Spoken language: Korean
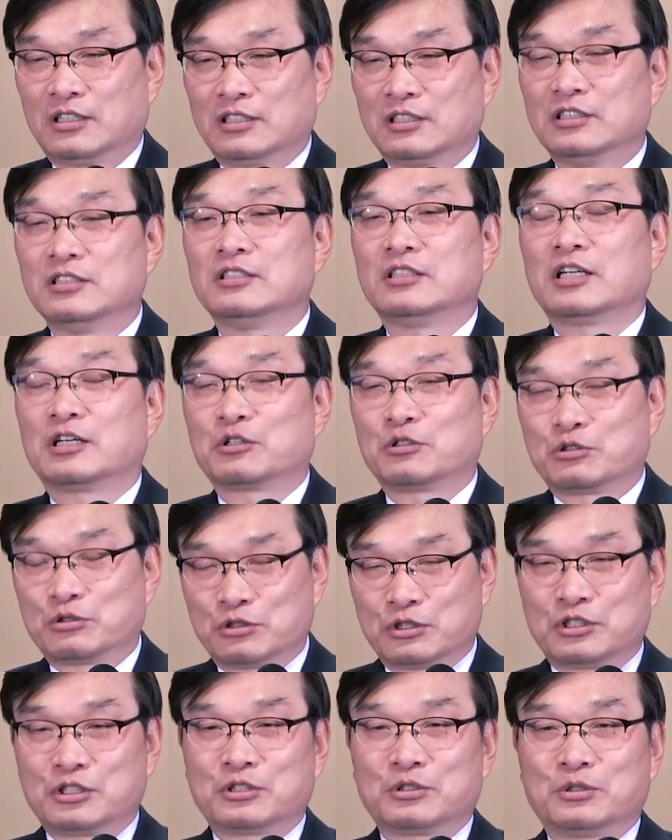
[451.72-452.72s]
은사로
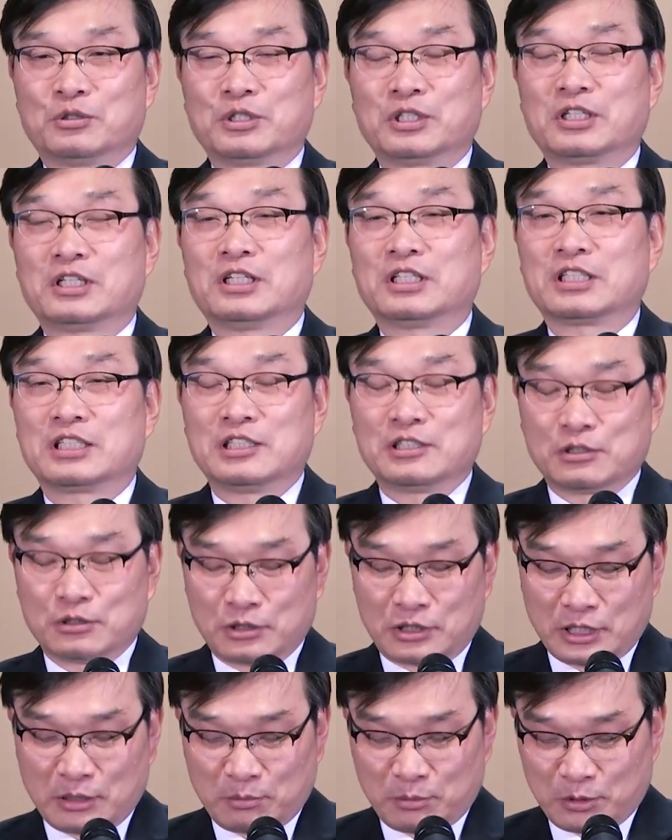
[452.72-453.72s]
주시고 이런 기도
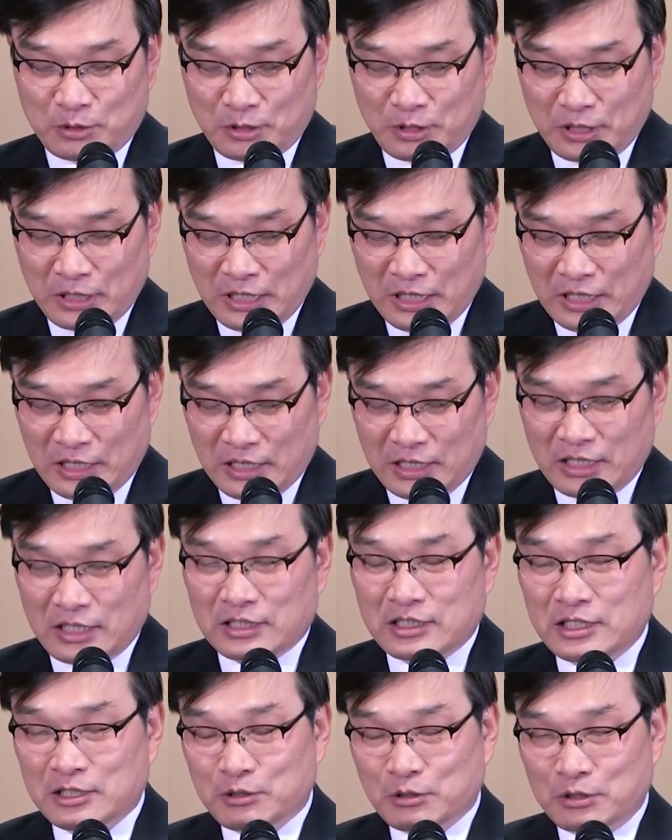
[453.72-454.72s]
제목을 아,
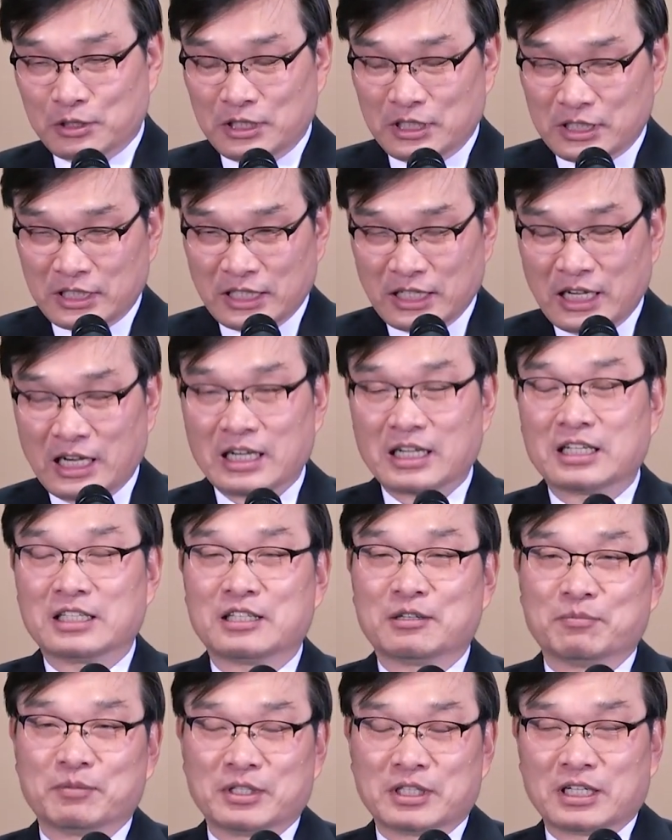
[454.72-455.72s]
기도를 이제 하게
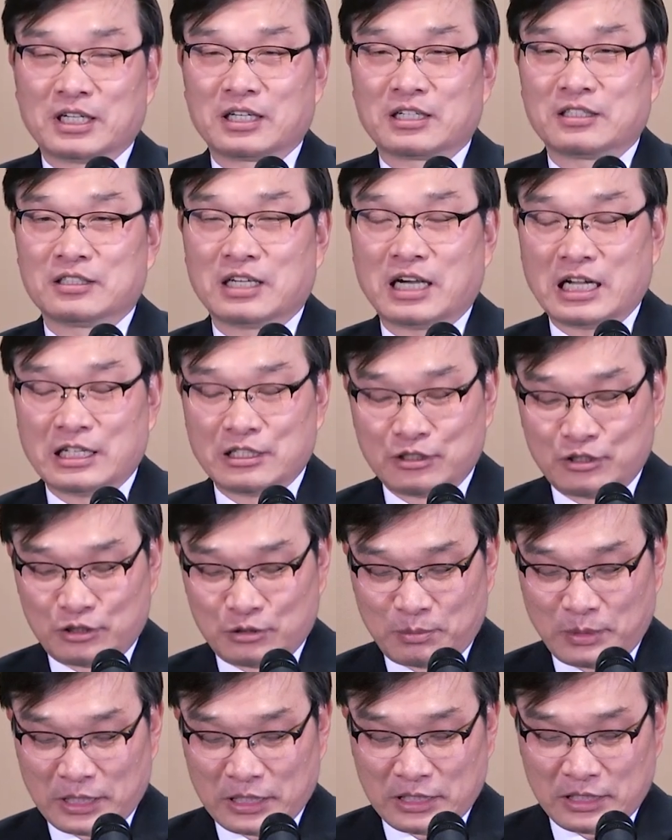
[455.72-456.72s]
됩니다. 그
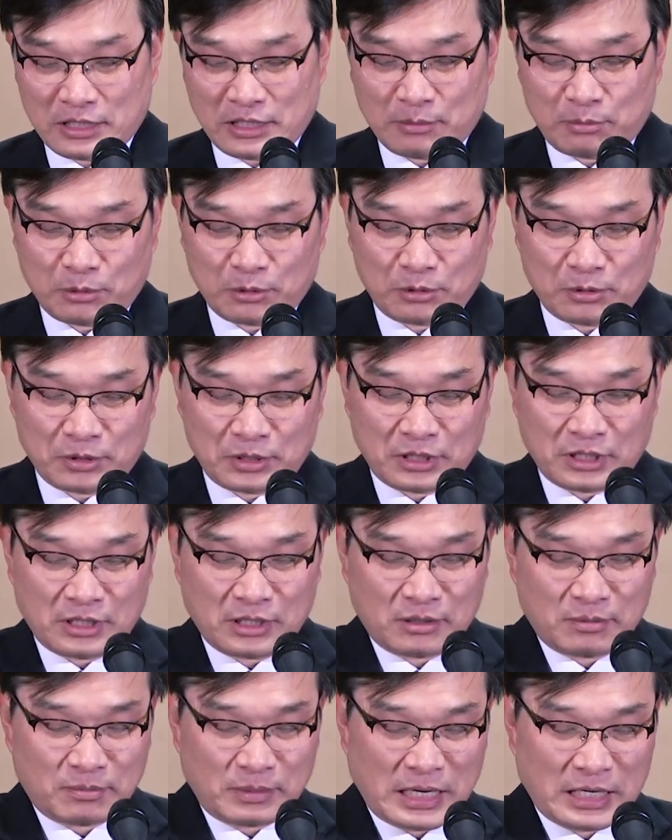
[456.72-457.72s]
안수 받을 때 보통
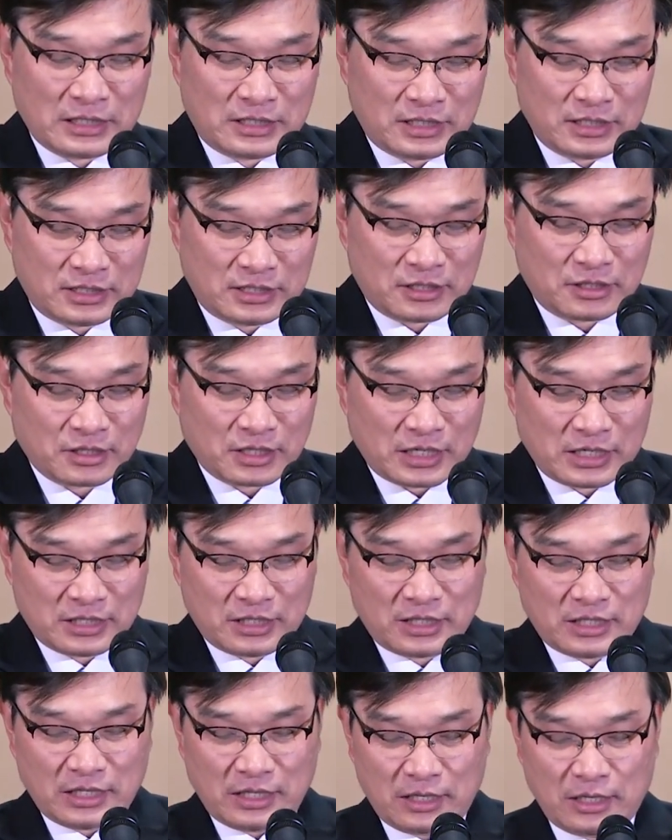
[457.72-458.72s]
그런 말들이
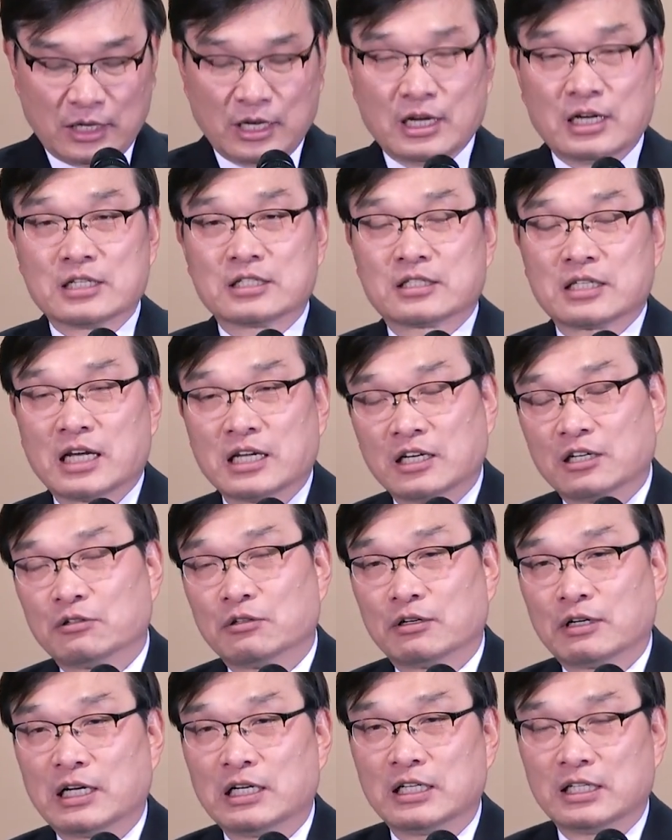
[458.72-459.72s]
들어가는데
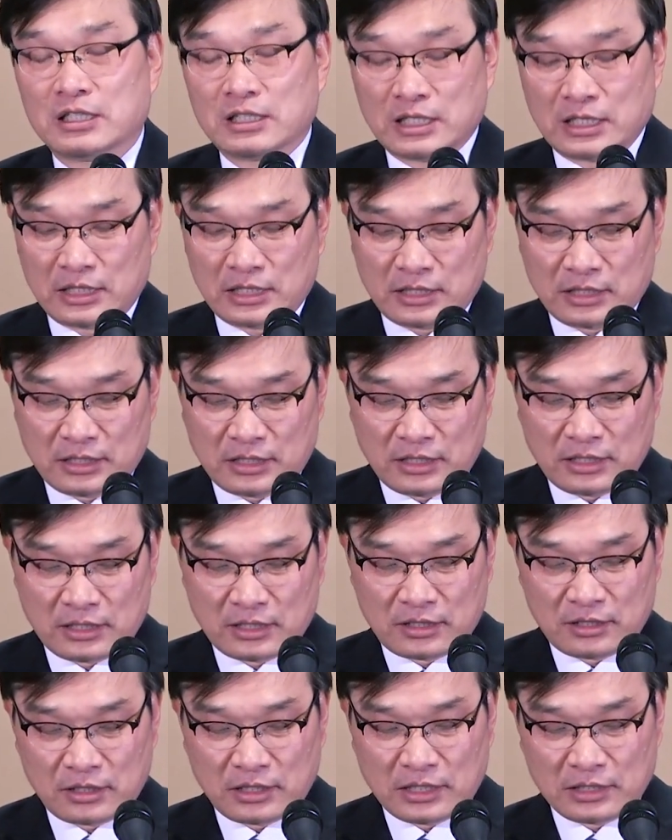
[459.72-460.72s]
사역과 관련된
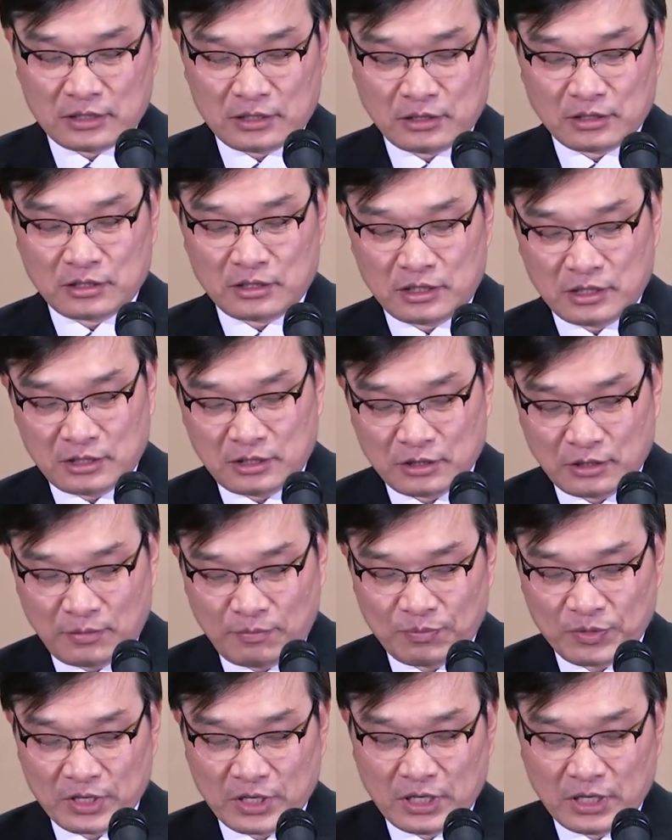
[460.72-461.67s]
그런 것들이죠.